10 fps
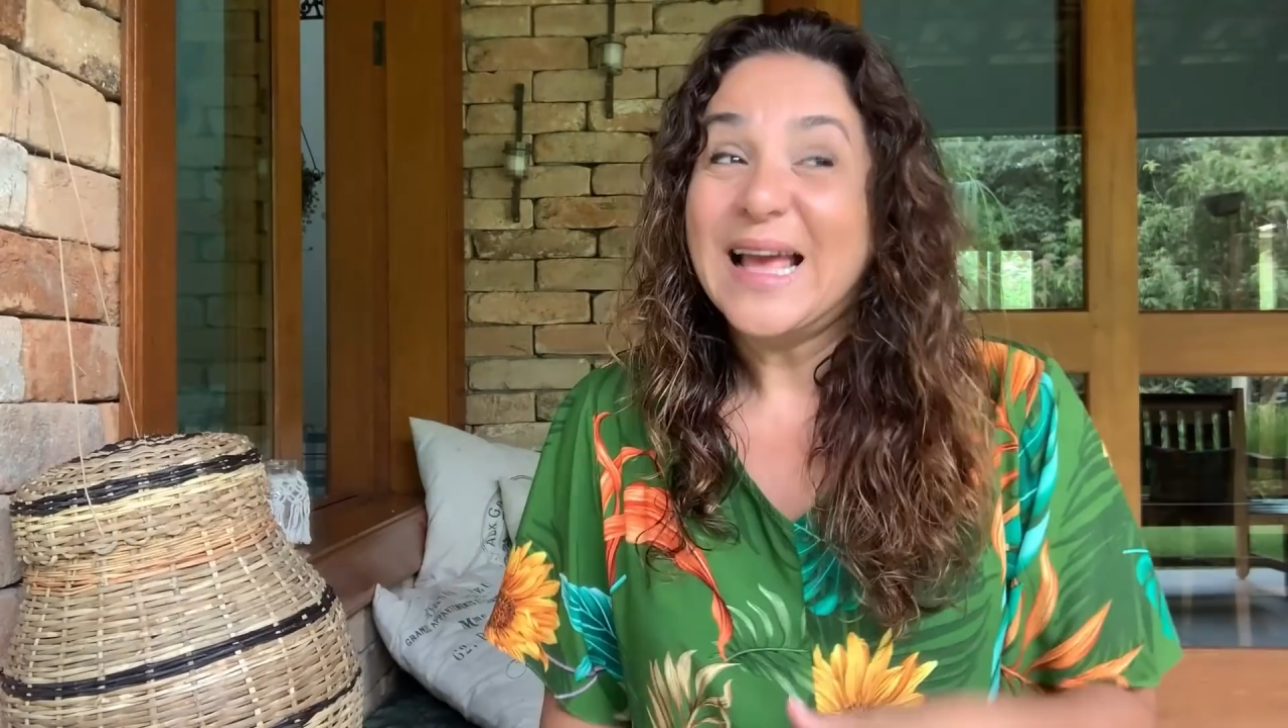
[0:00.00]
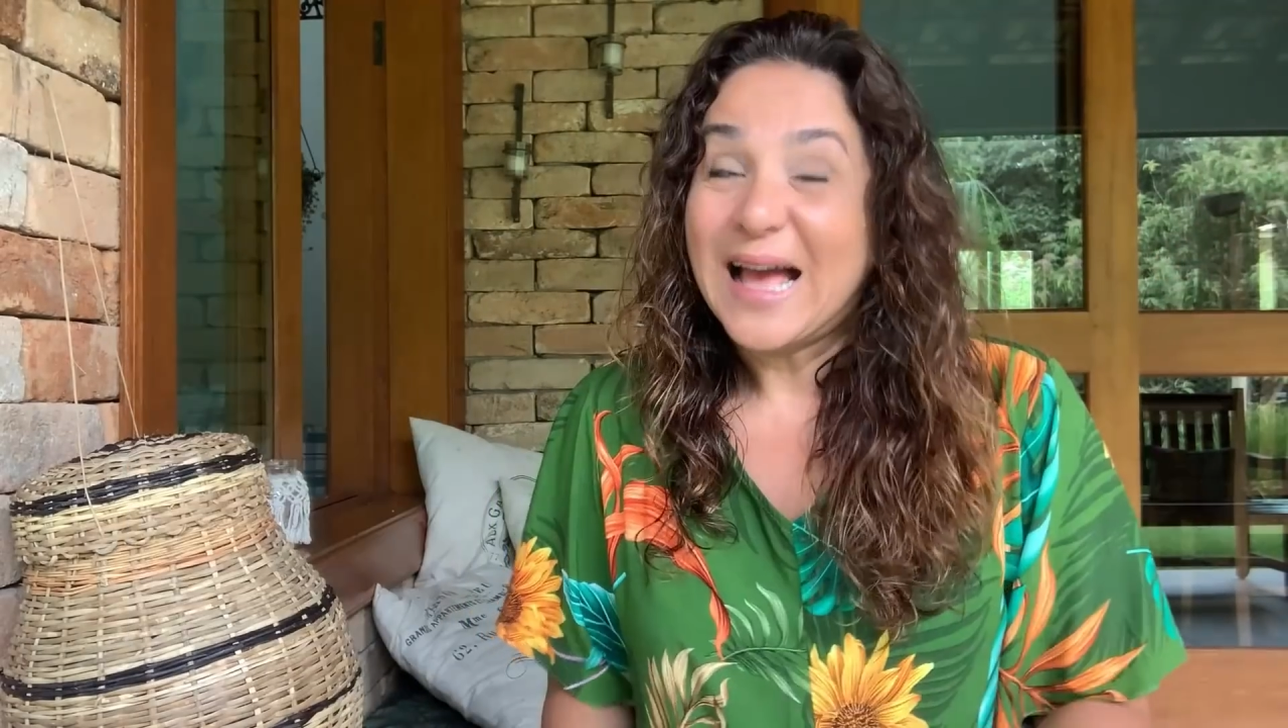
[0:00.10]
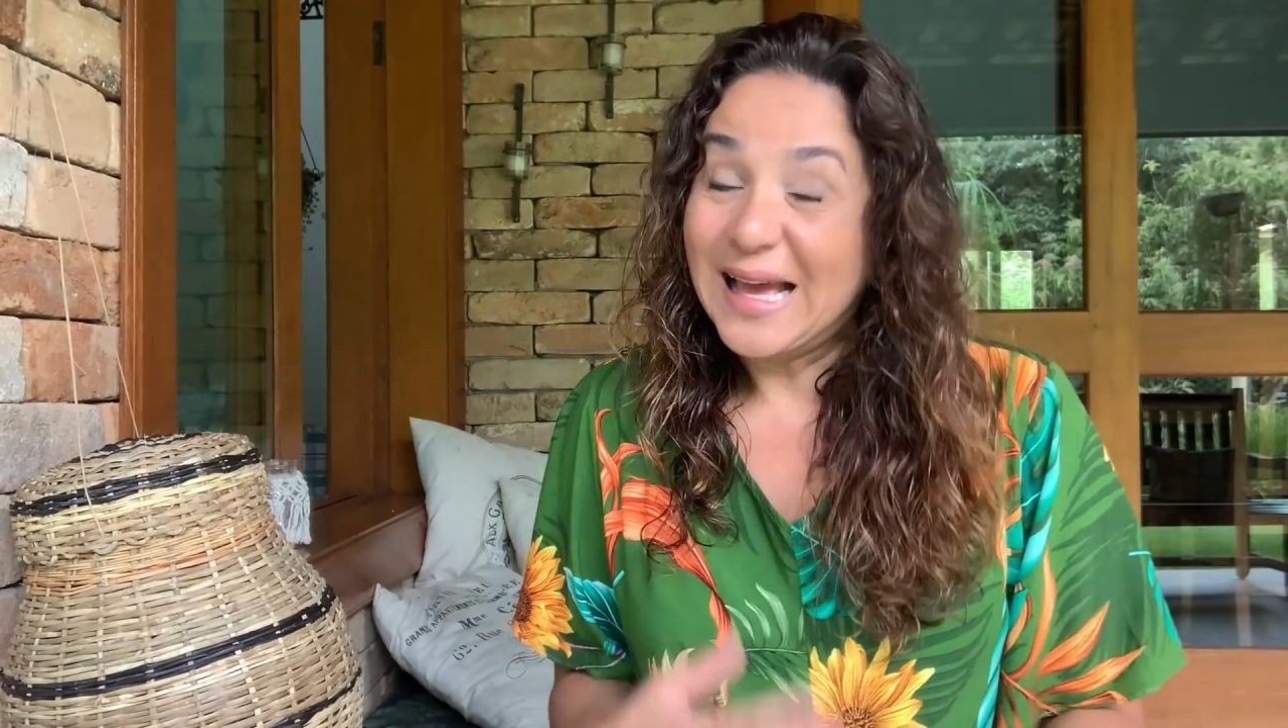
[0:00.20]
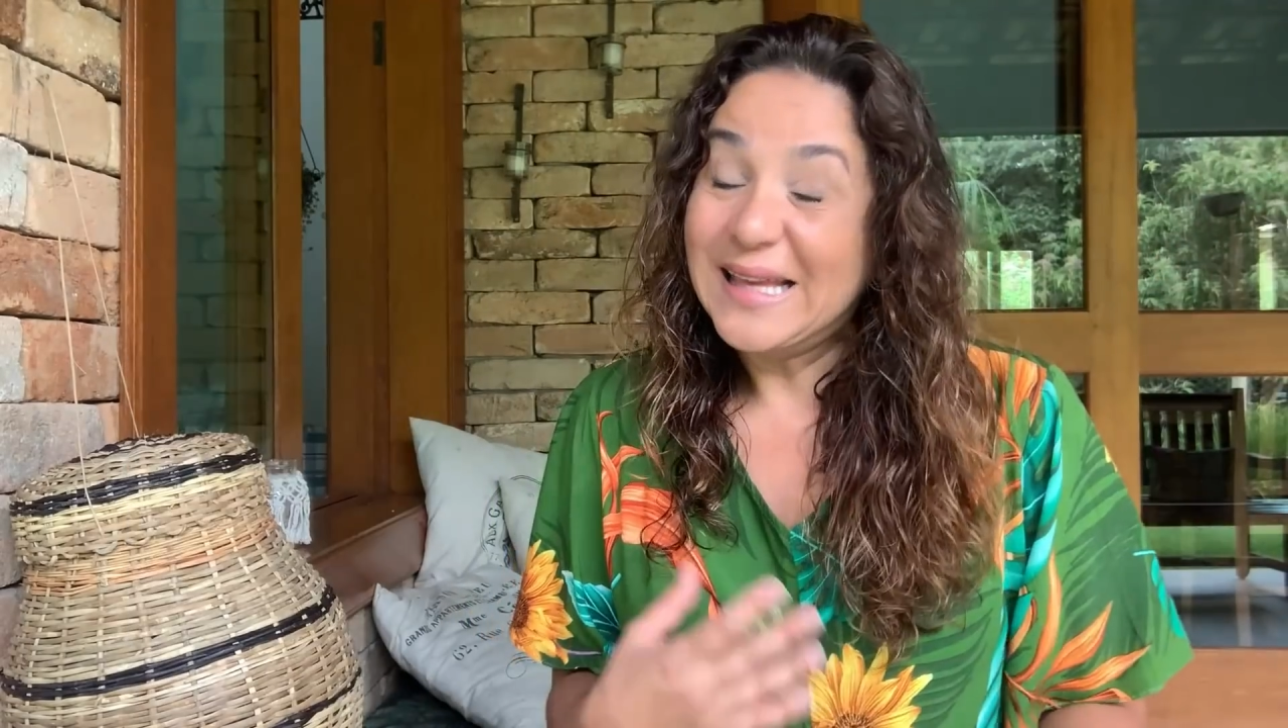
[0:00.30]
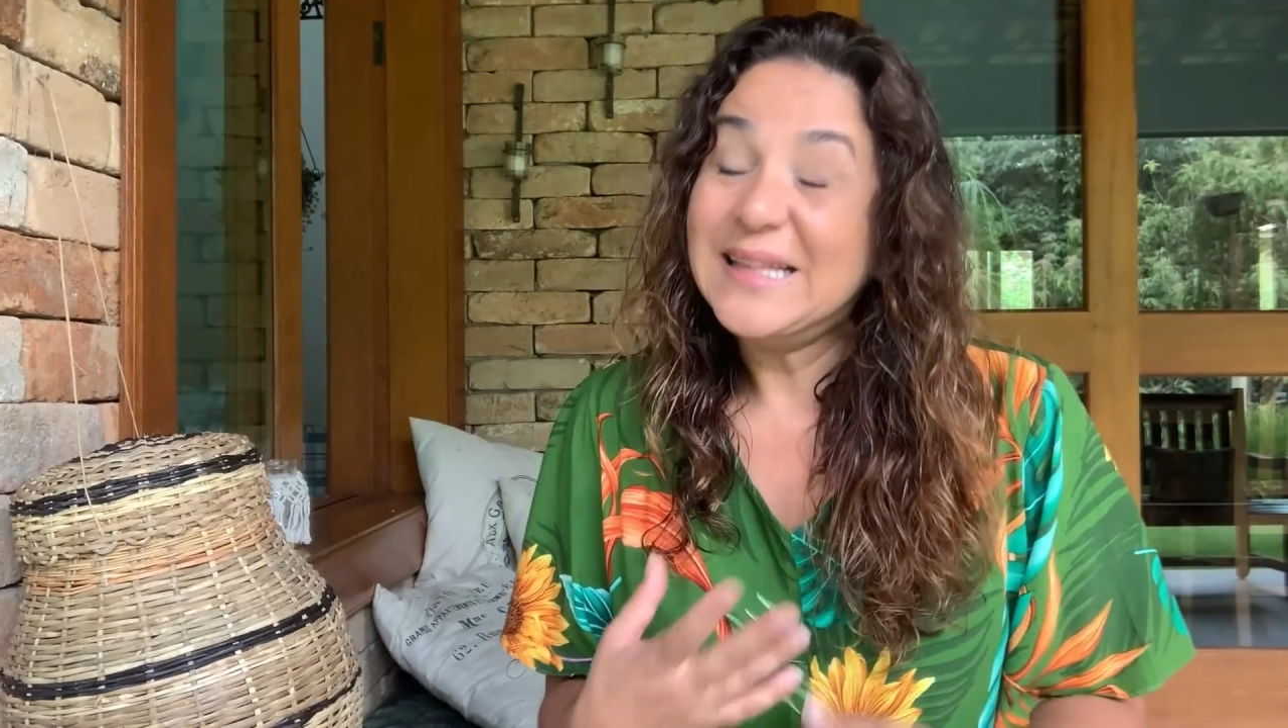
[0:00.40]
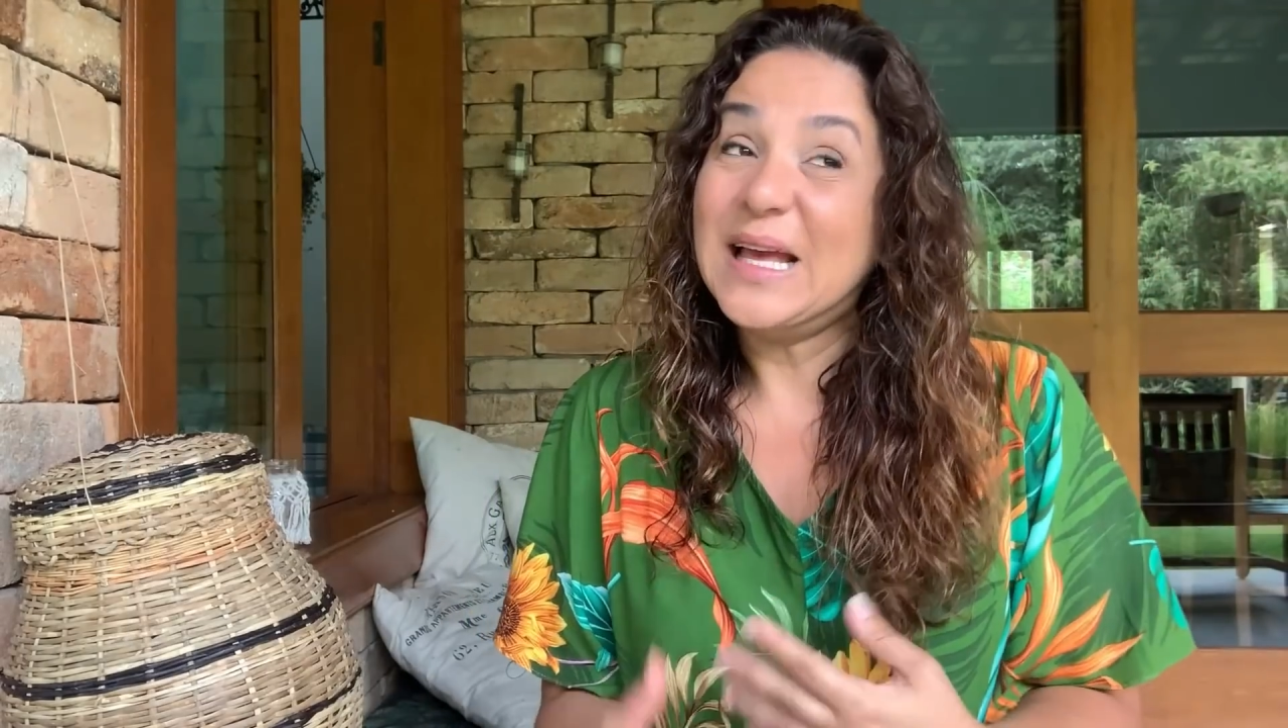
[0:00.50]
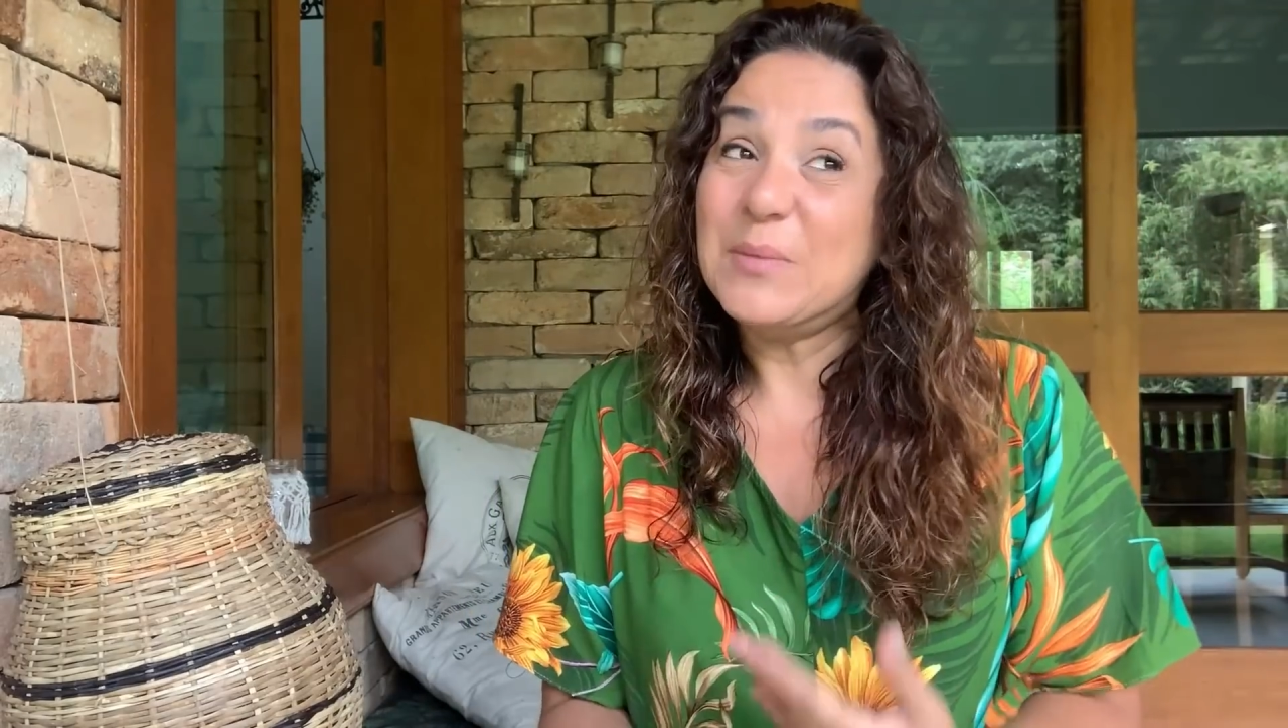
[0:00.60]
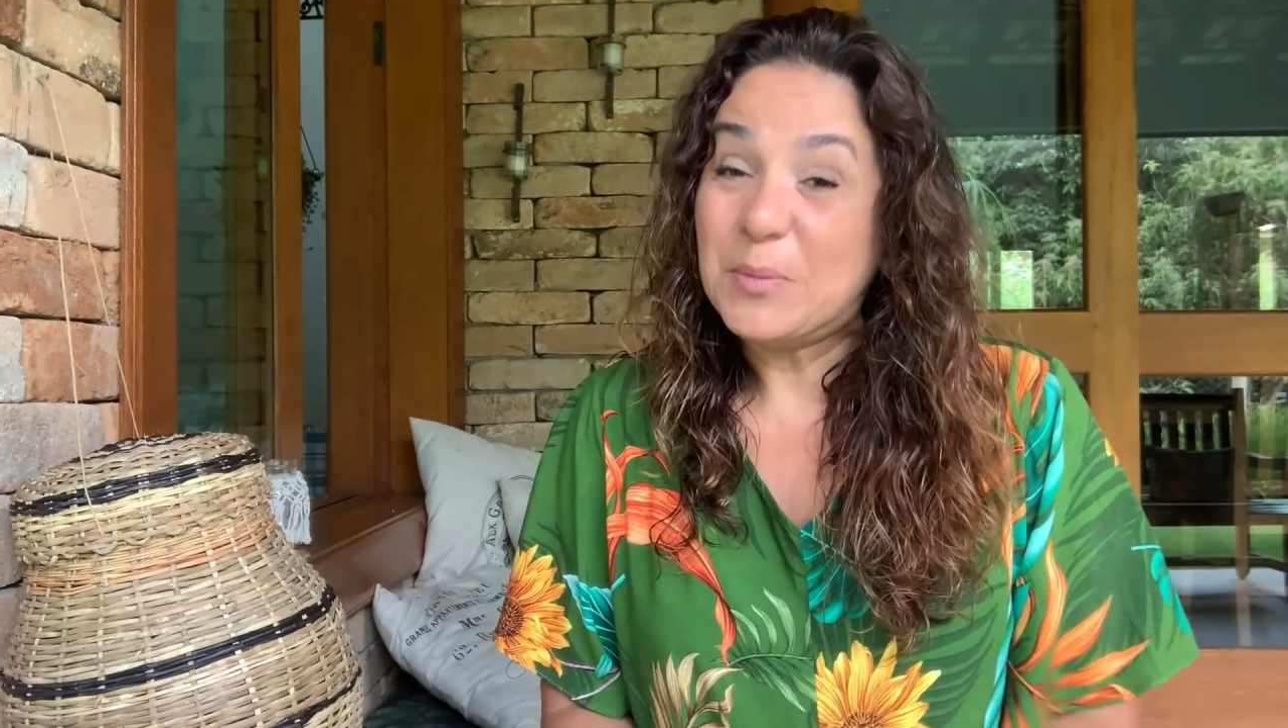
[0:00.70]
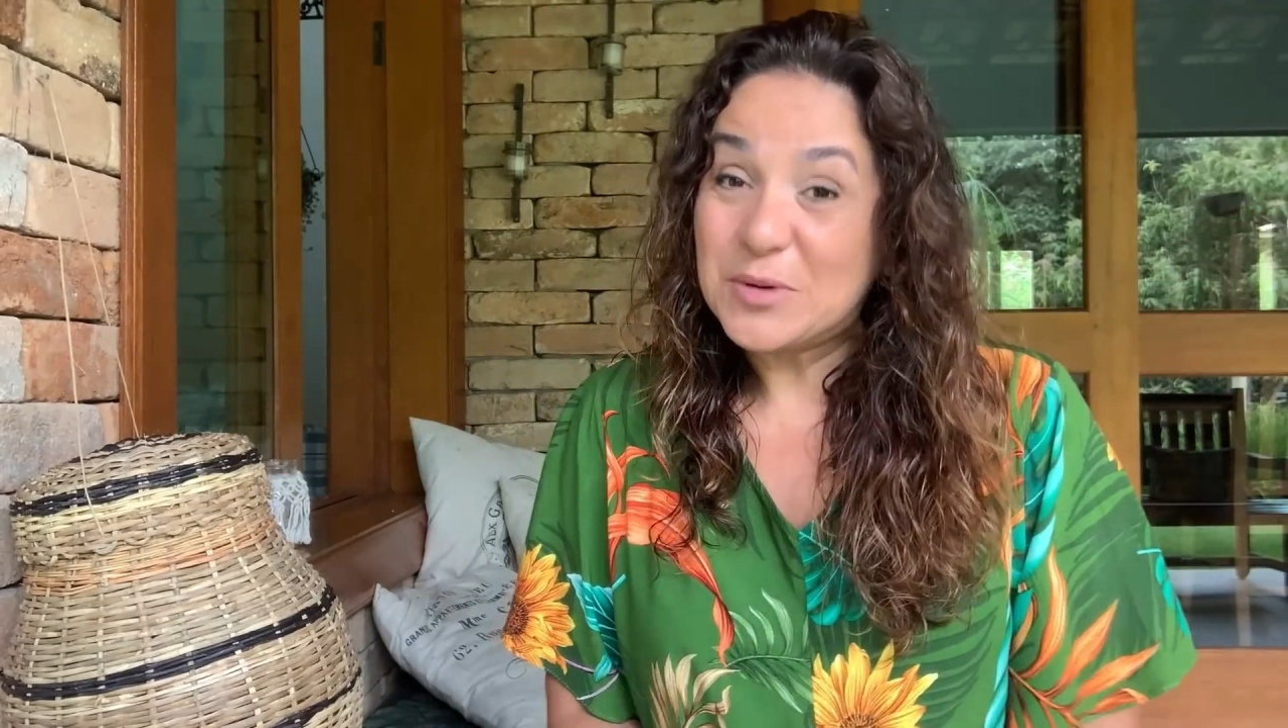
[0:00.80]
Ainda é uma